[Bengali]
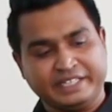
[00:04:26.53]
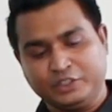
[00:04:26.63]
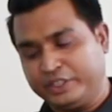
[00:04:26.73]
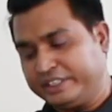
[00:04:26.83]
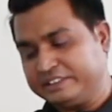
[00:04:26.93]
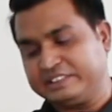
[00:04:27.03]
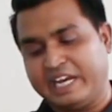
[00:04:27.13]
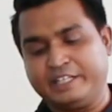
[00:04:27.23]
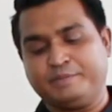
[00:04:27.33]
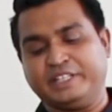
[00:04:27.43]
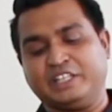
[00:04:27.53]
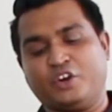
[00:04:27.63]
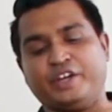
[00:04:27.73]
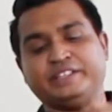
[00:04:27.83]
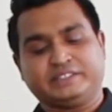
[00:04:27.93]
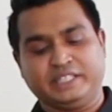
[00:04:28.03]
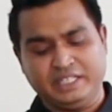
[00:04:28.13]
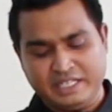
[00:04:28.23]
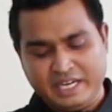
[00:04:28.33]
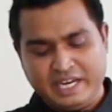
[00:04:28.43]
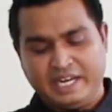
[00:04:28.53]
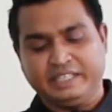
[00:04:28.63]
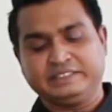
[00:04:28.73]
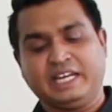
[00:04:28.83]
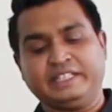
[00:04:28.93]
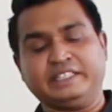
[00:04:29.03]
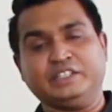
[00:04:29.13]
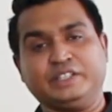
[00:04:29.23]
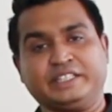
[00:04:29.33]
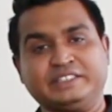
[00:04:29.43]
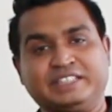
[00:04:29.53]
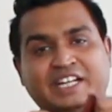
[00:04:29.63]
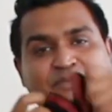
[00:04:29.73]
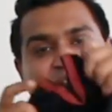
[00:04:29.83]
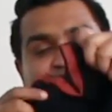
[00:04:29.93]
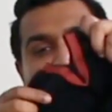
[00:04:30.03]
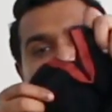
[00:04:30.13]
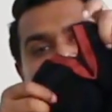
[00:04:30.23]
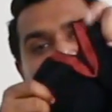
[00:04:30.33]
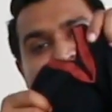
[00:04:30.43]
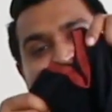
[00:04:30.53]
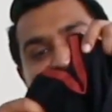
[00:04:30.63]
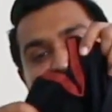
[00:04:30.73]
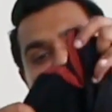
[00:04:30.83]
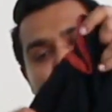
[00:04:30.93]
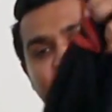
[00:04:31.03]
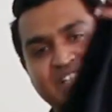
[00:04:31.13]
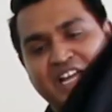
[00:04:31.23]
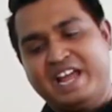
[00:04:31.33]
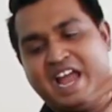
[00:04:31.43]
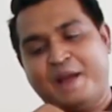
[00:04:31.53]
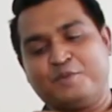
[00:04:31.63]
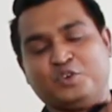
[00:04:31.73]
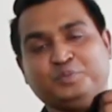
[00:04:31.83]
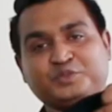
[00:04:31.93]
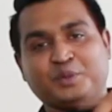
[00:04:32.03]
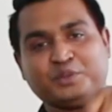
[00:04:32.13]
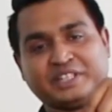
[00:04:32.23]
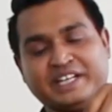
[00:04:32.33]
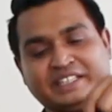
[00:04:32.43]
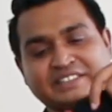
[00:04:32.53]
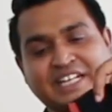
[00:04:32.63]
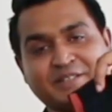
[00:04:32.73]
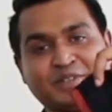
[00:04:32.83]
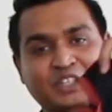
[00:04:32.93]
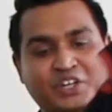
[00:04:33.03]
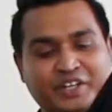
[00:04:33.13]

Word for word: একটি স্টাইলিশ সম্পূর্ণ খুব চমৎকার প্রত্যেকটা কালারে কিন্তু খুবই সুন্দর সো আপনারা এখানে দেখেন